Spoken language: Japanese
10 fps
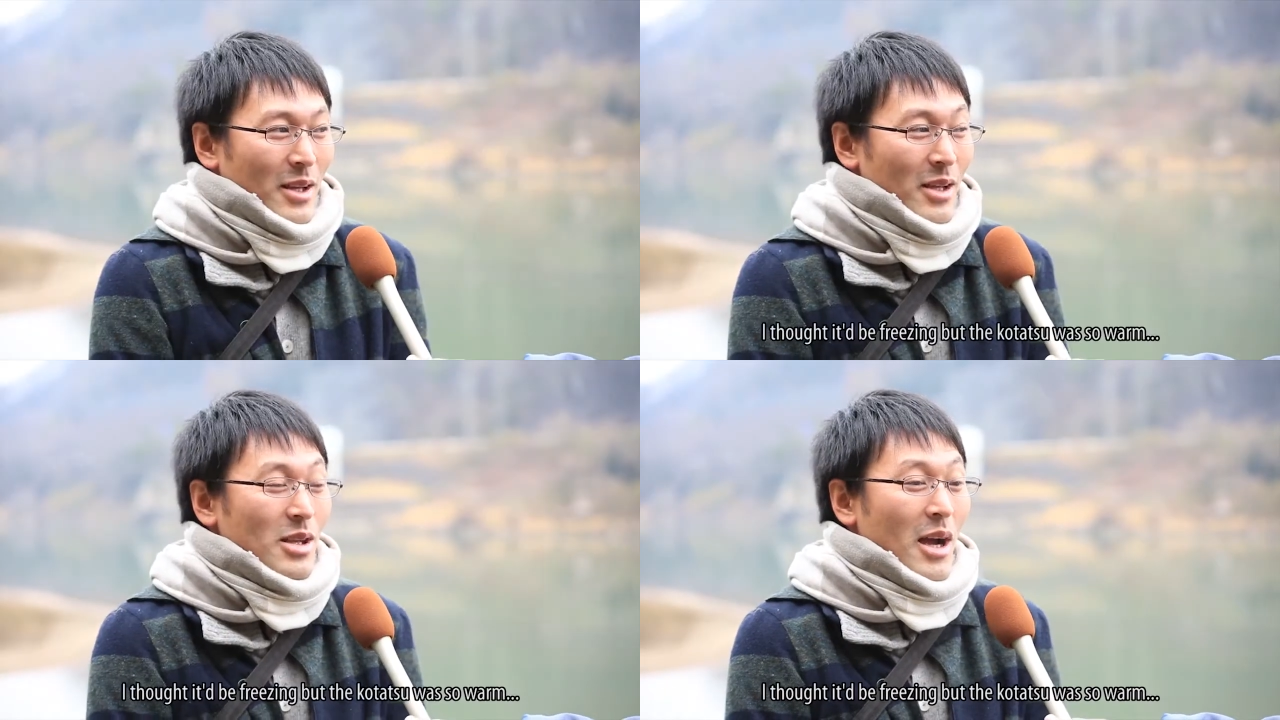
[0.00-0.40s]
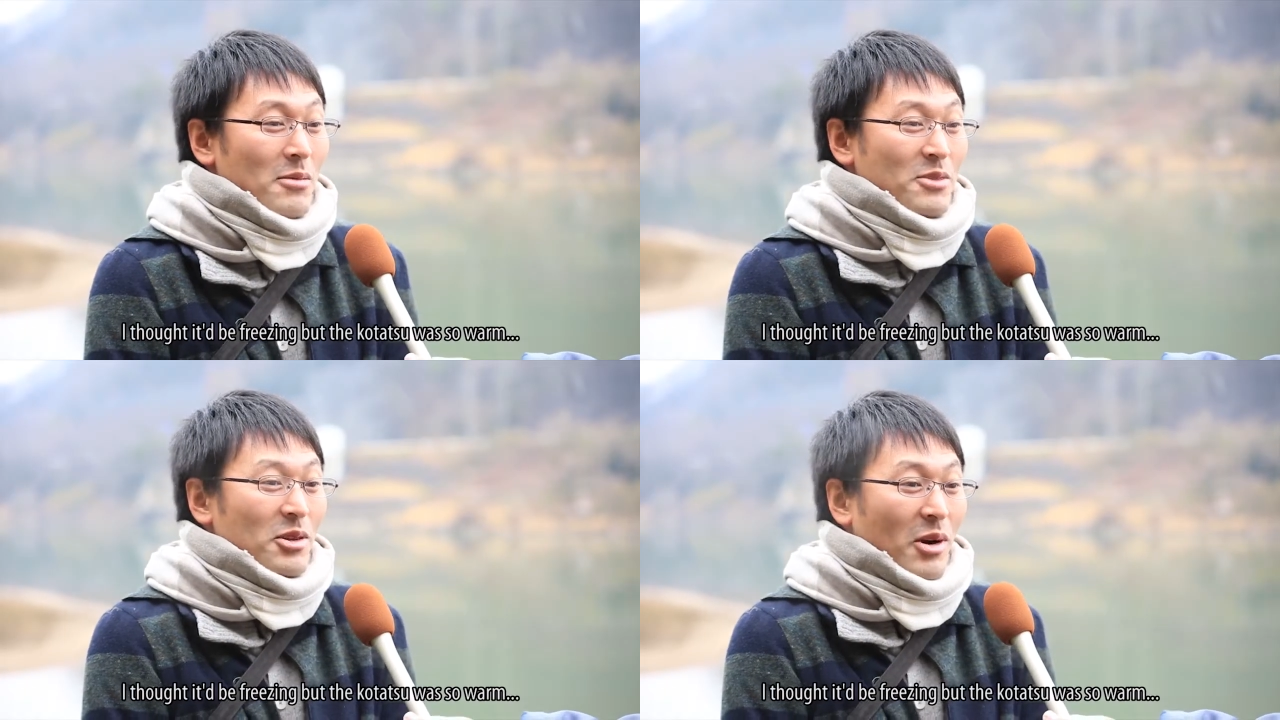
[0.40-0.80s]
いや、
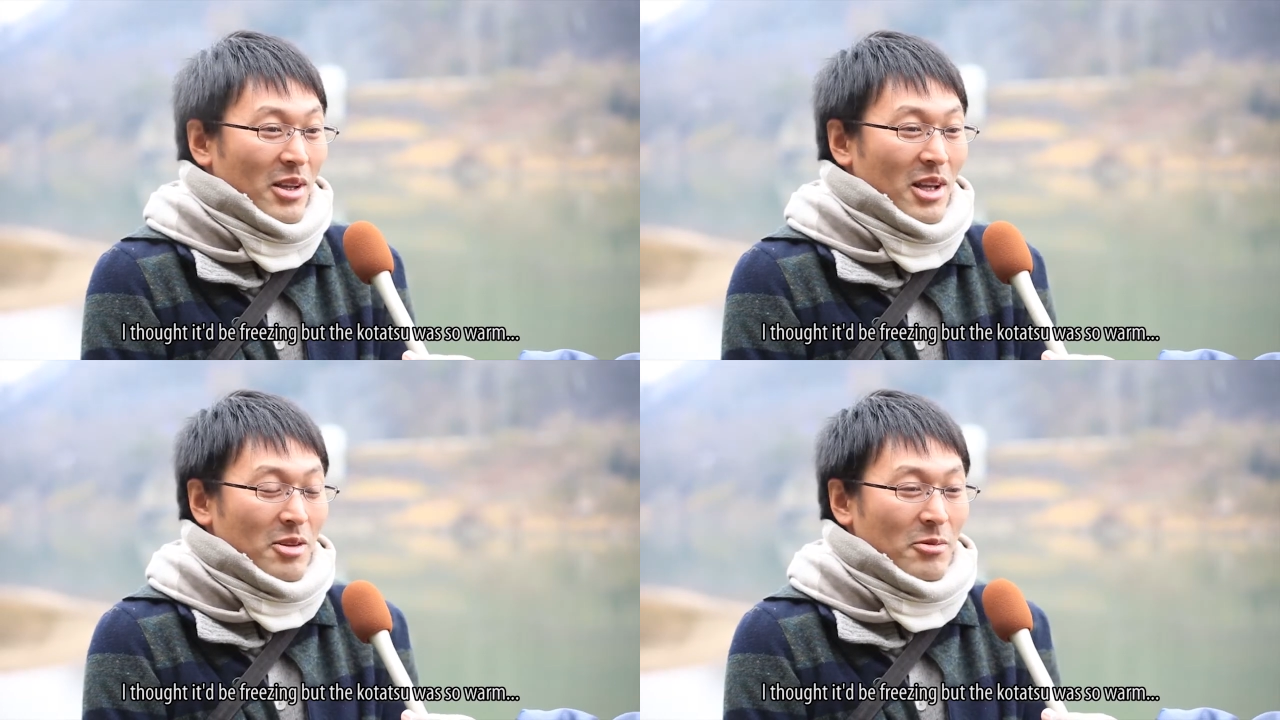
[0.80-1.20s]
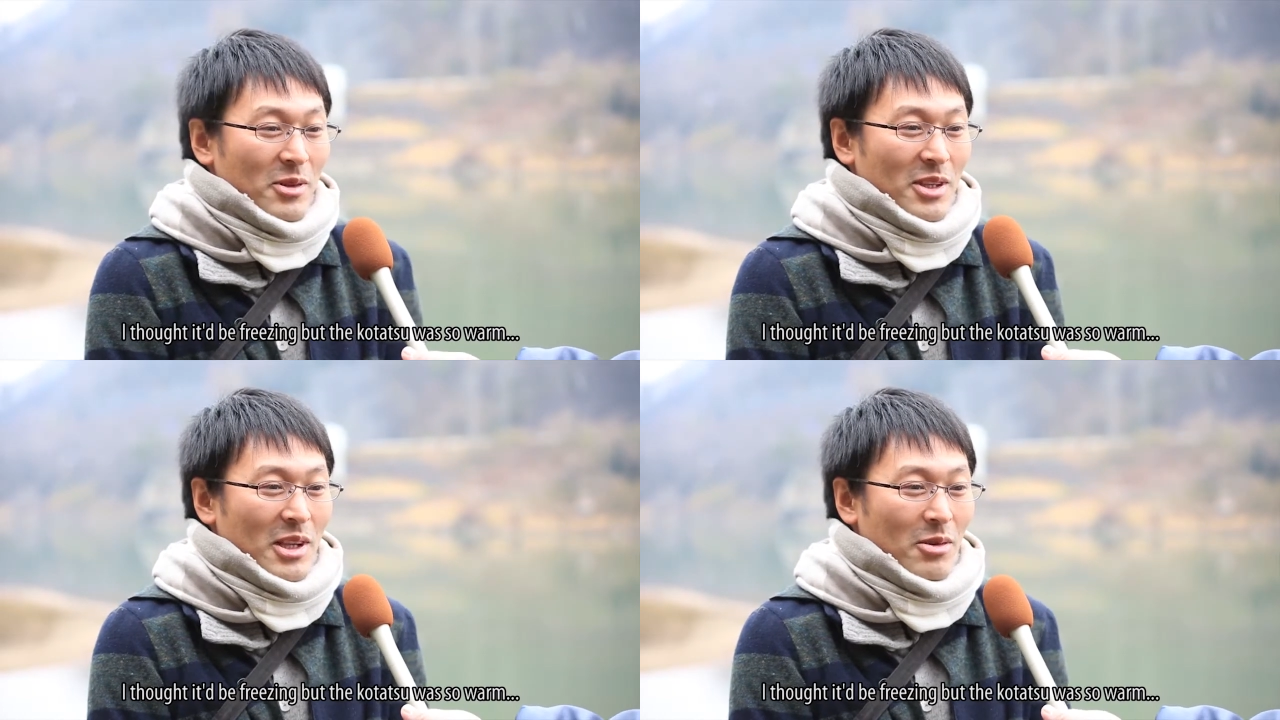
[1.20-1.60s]
寒いのかなと
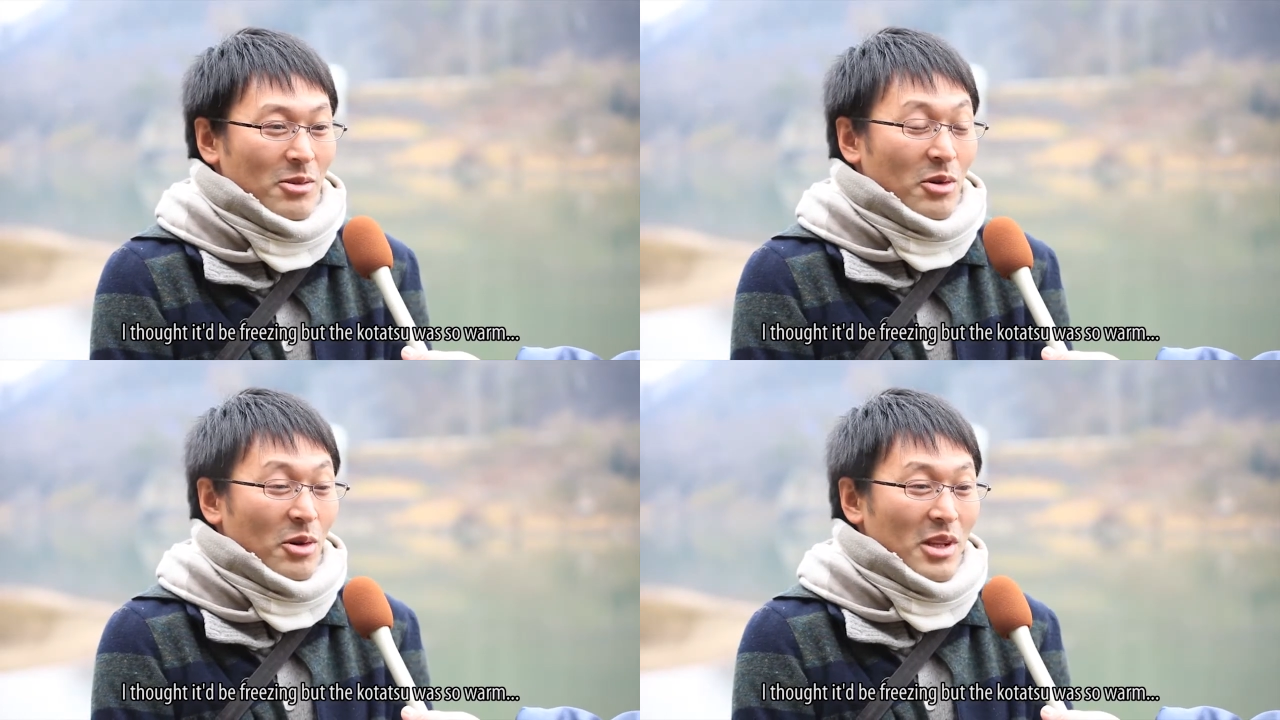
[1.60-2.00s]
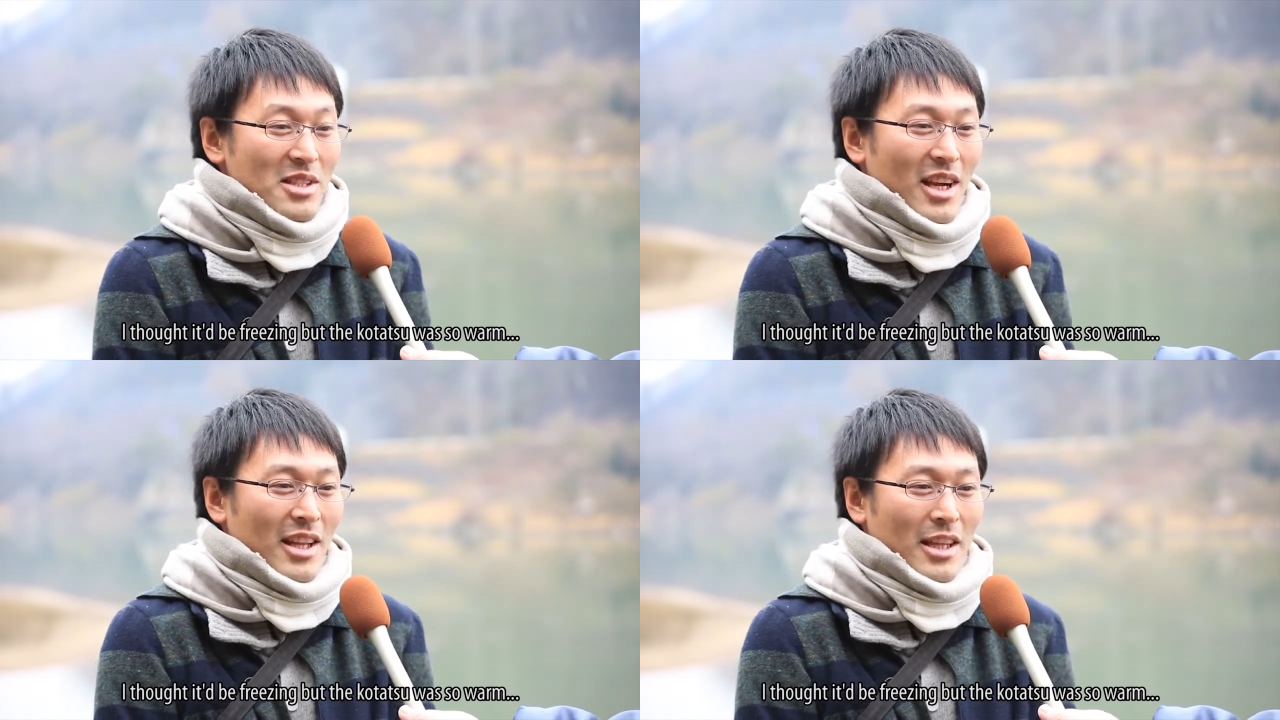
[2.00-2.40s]
思ってきたら本当にこた
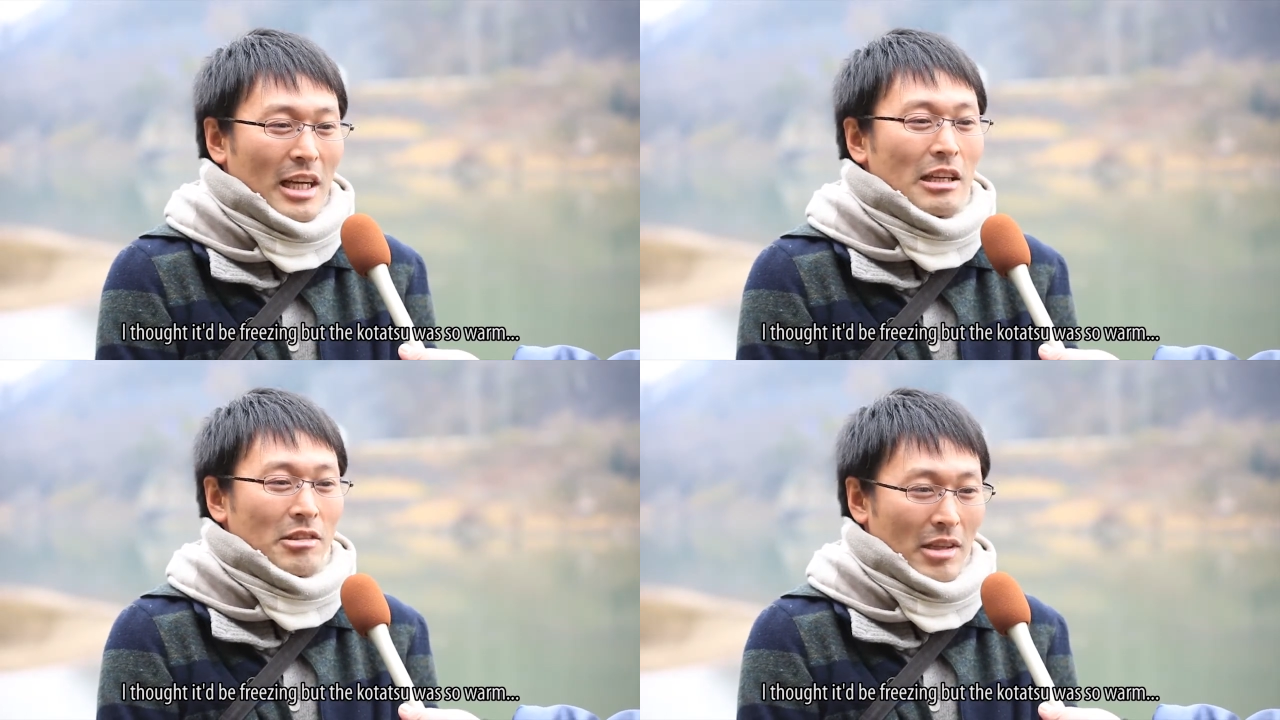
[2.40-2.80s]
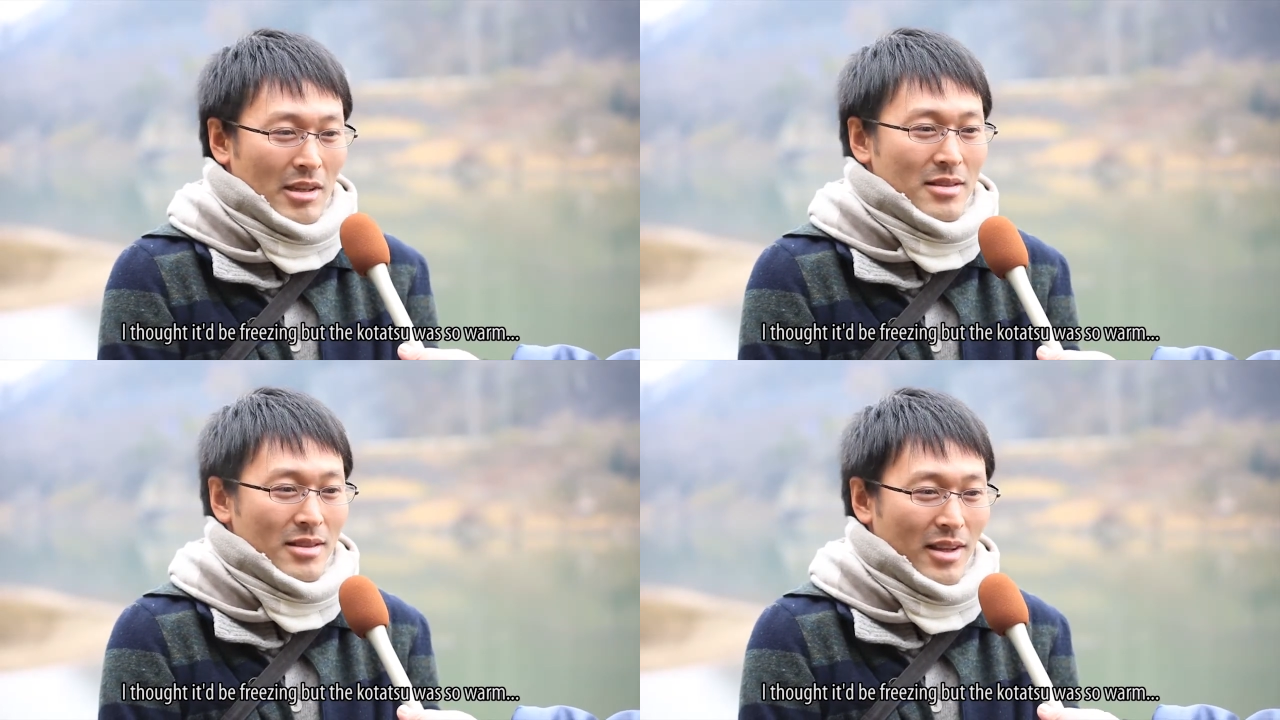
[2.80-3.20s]
つがあったかくてで
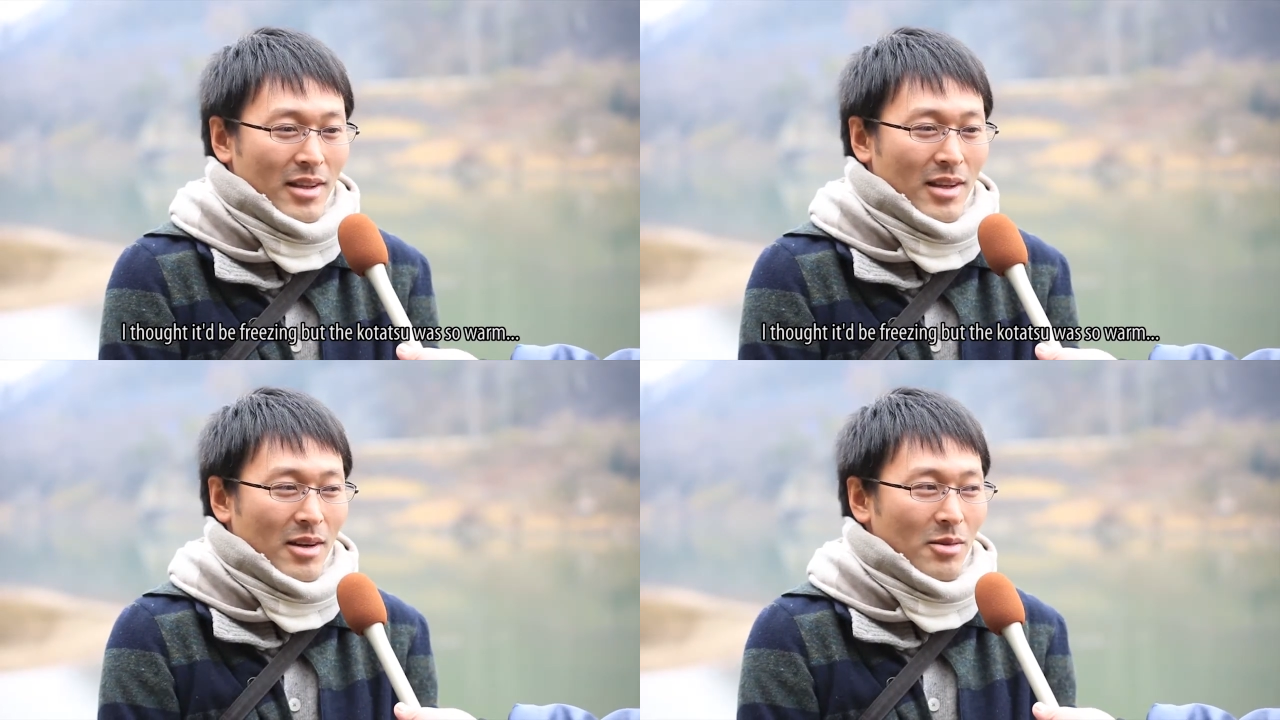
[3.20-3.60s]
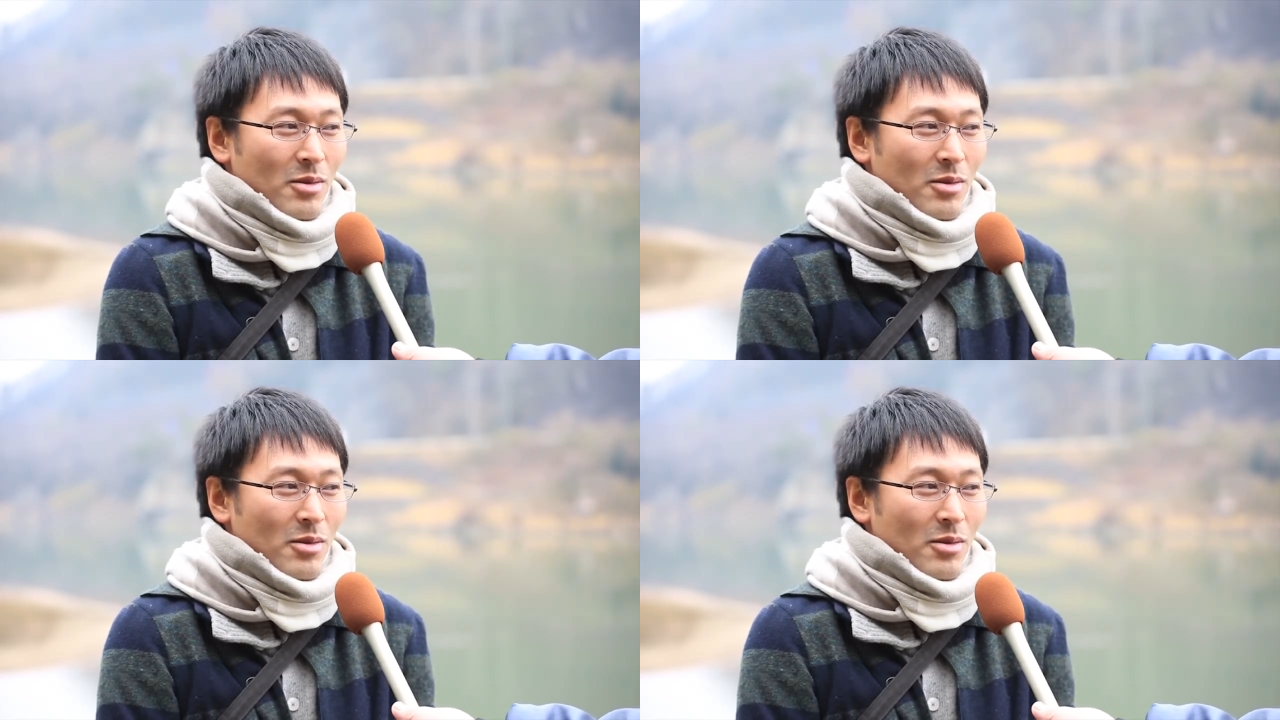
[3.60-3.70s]
すね、なんか